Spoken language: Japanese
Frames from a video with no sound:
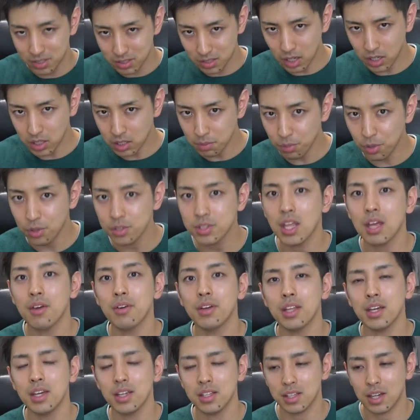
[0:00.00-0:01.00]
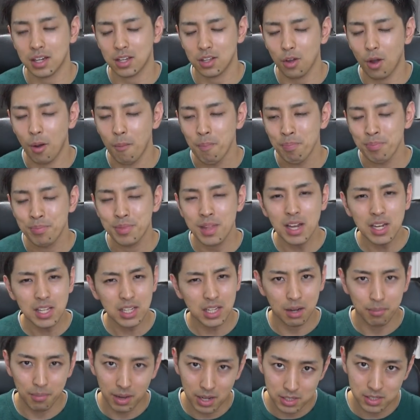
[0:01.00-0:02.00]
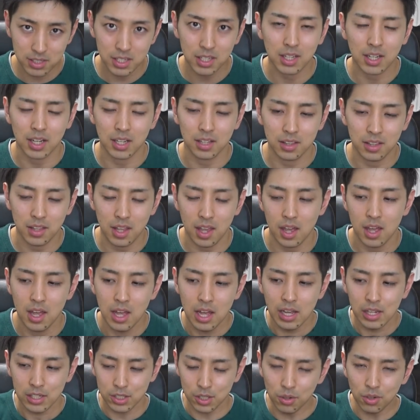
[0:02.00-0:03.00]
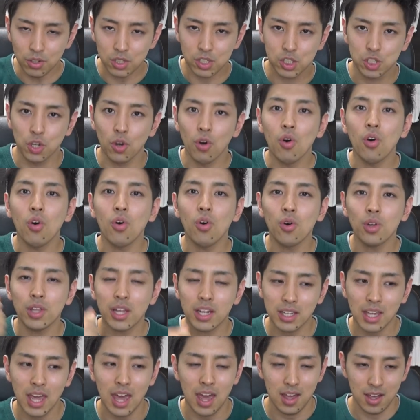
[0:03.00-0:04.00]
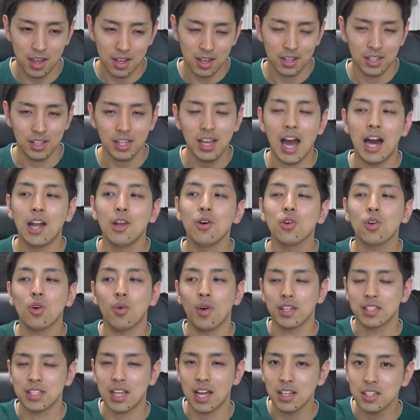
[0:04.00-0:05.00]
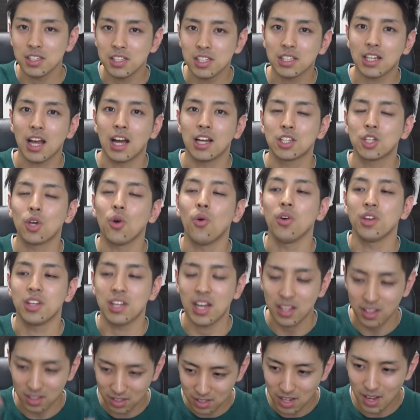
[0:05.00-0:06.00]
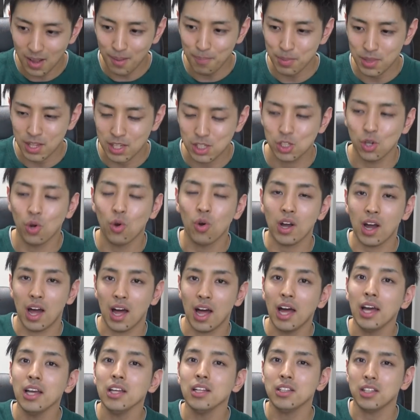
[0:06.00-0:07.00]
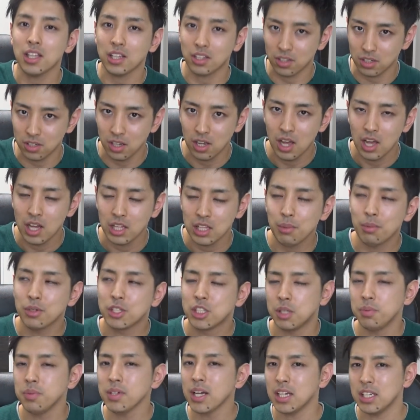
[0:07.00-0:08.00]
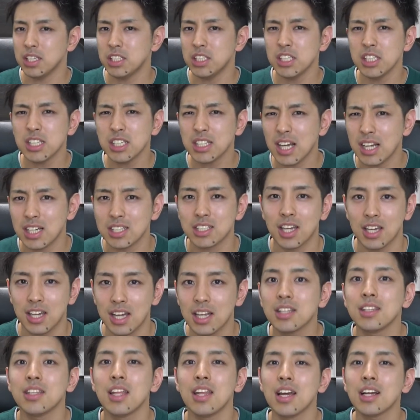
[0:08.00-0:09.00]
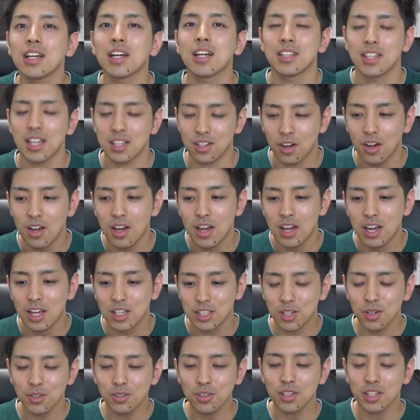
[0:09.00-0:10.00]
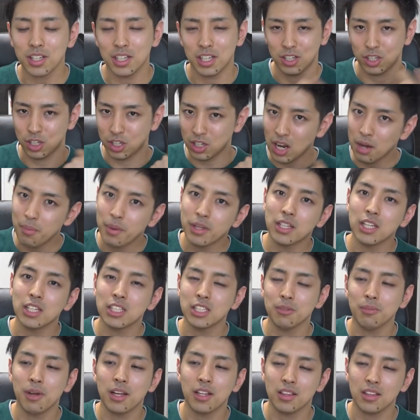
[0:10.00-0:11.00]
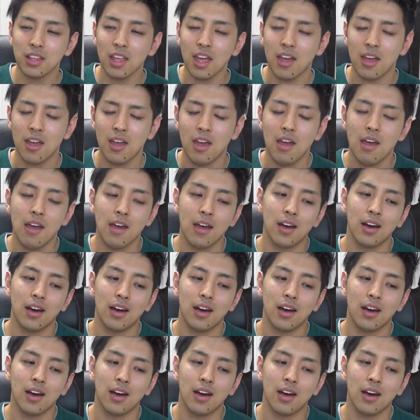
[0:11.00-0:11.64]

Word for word: 全く問題はないんだけど、何がまずいかって、その情報だけ、あの子は3時間今日やったって情報が入ってくる。でも自分が1時間しかやってなかったと。その時に比べてしまって、